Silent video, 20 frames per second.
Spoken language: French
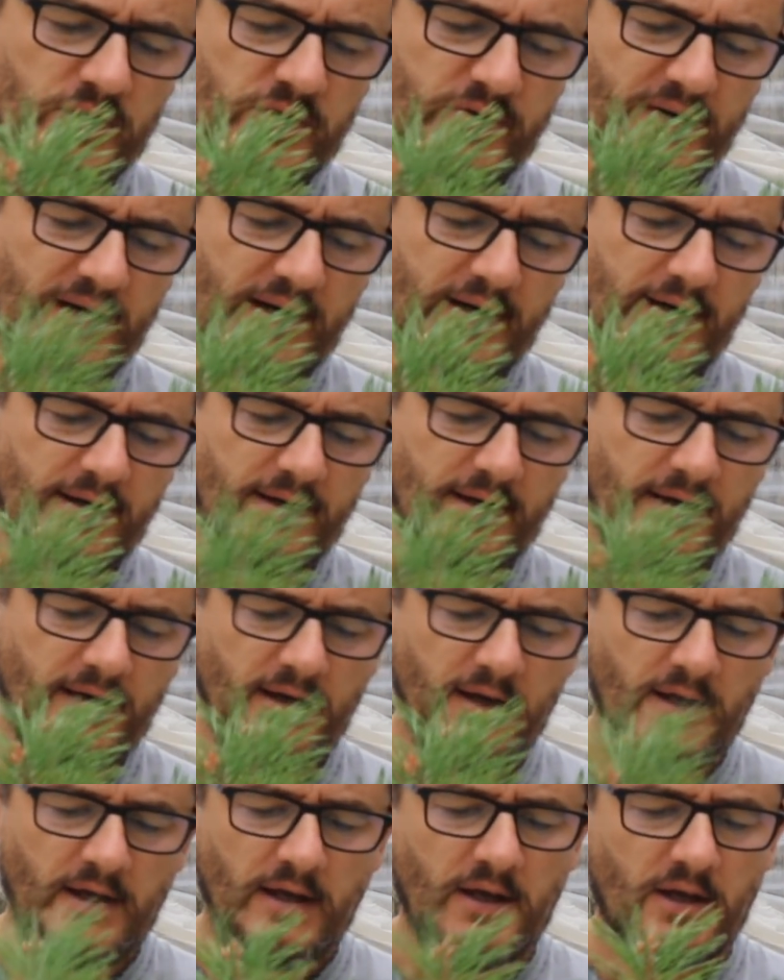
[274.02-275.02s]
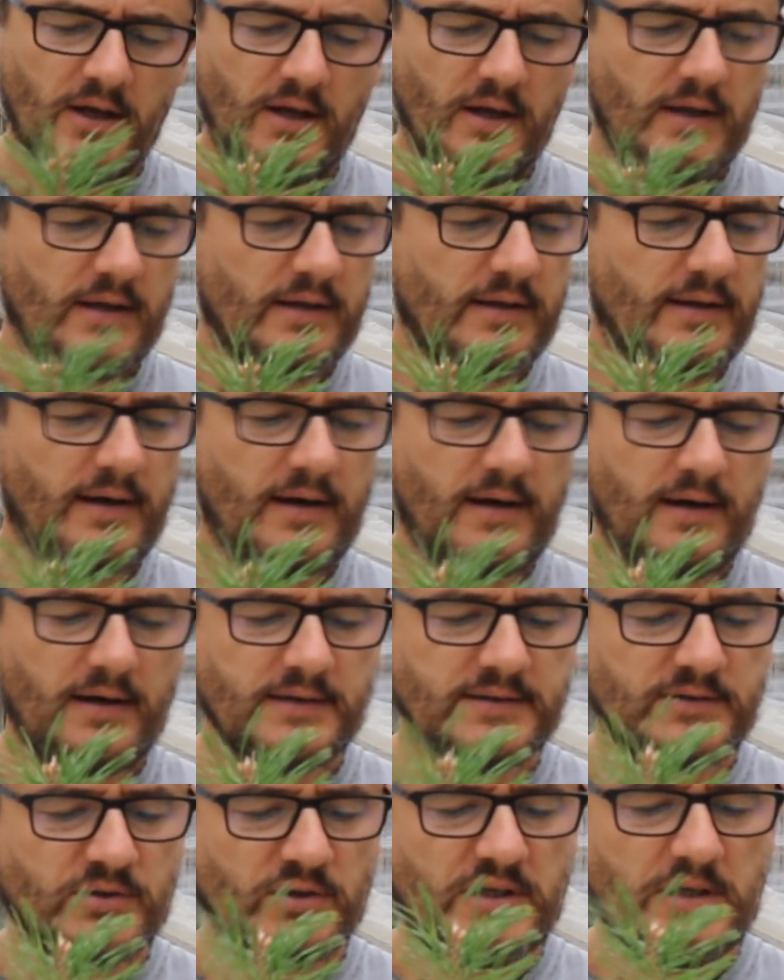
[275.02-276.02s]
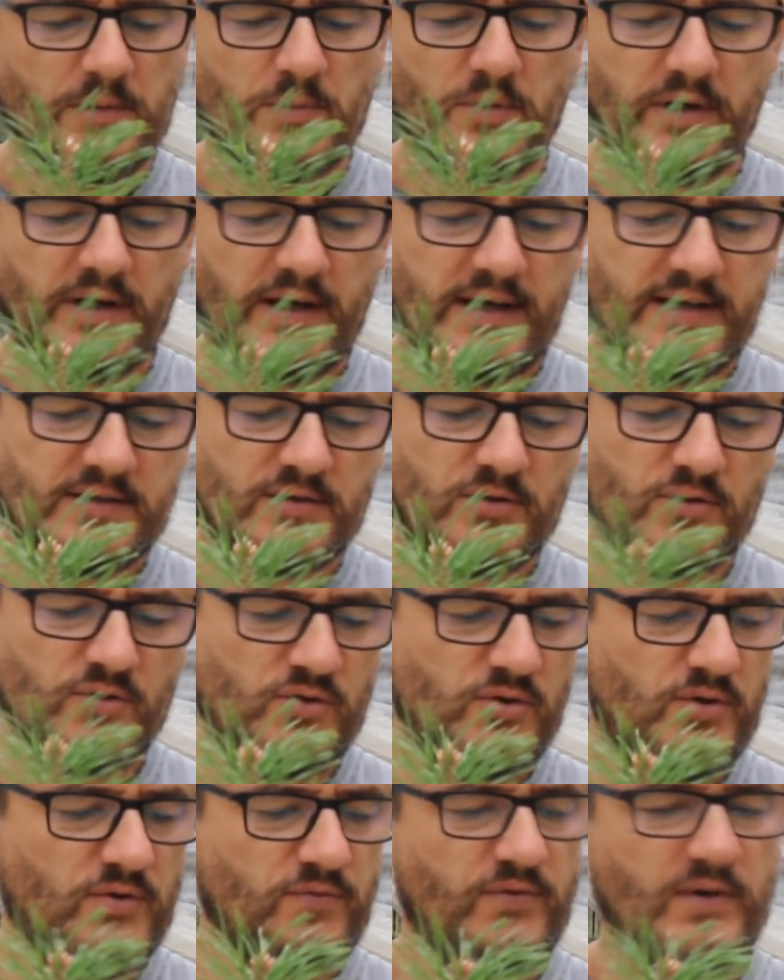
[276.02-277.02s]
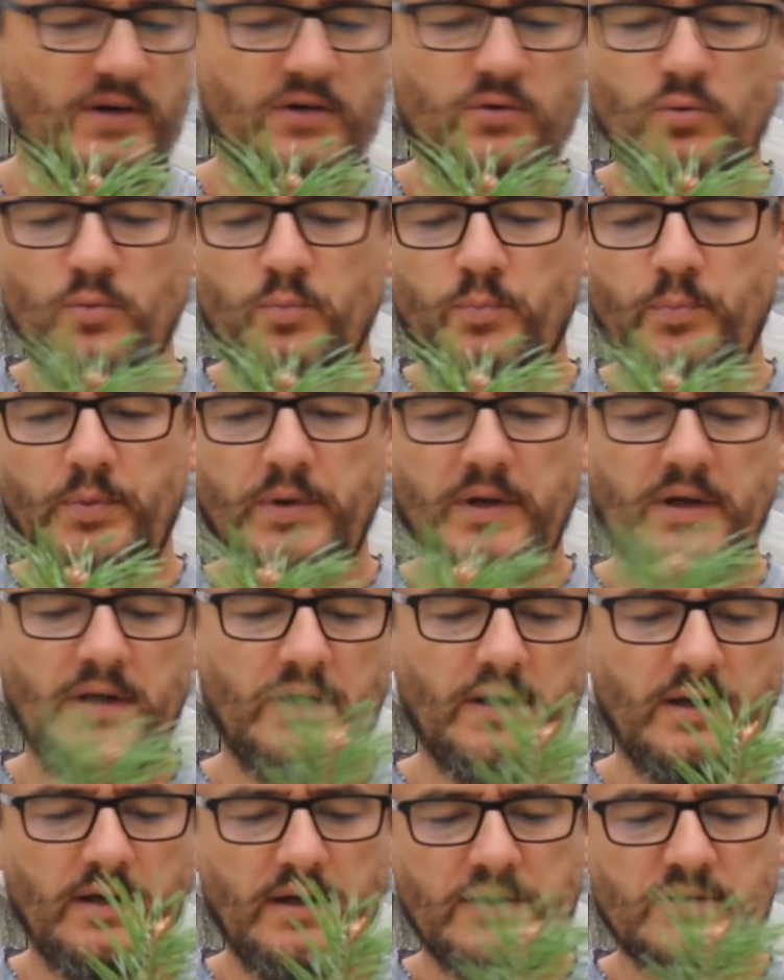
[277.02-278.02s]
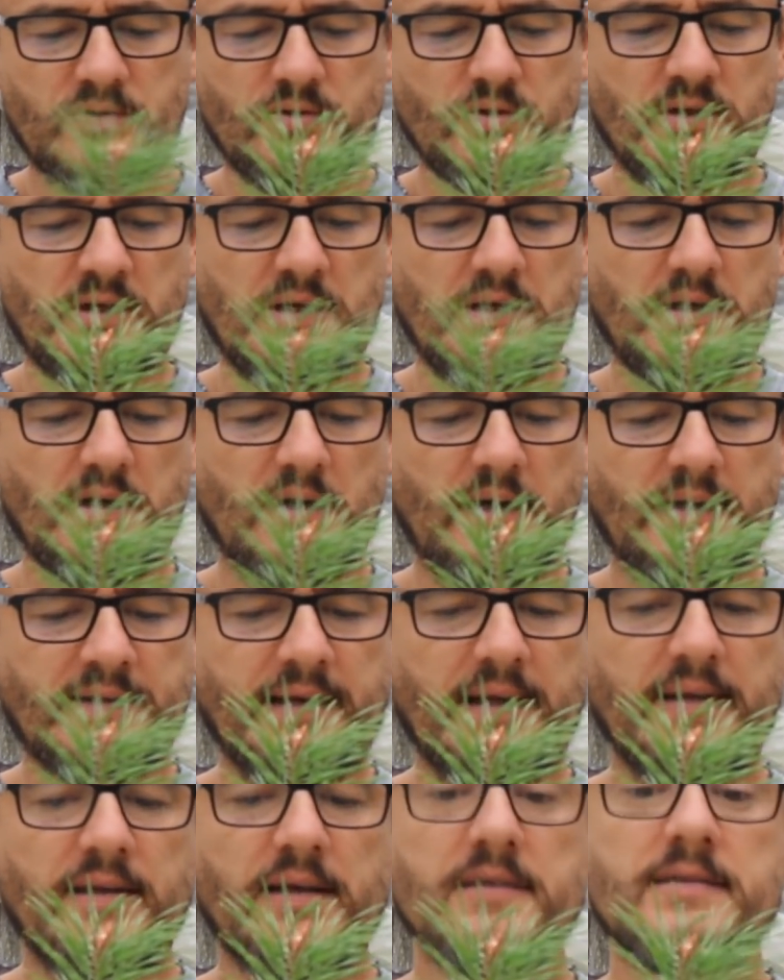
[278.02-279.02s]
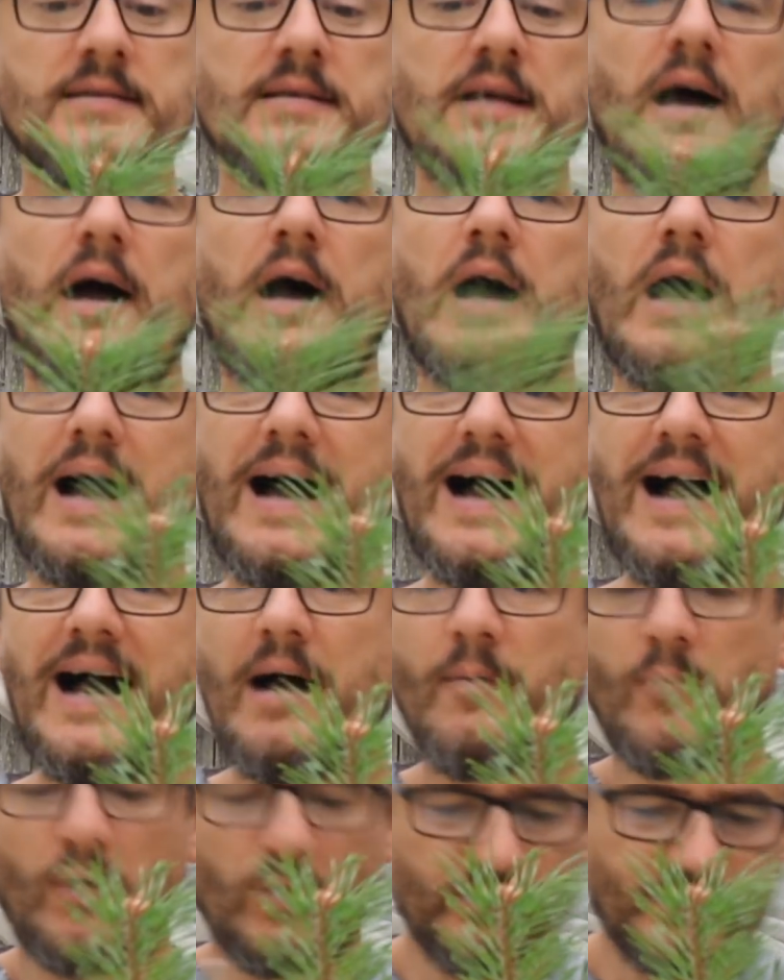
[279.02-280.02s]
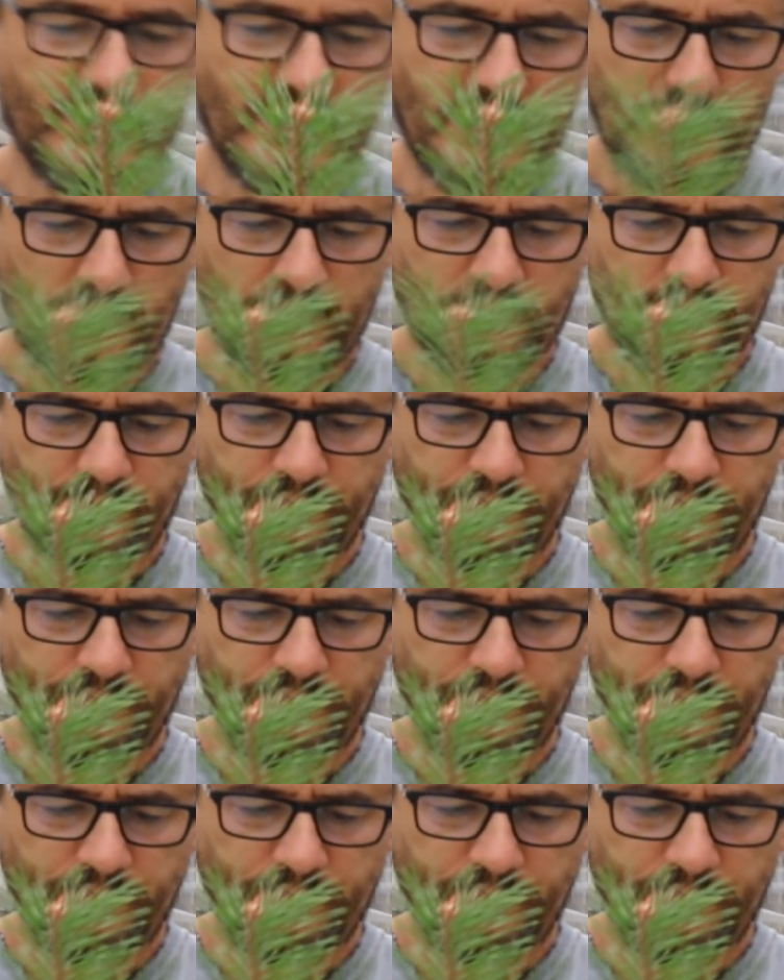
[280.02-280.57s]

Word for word: donc je vais la garder. Dans ce qui me reste, je vais couper ce qui a tendance à monter.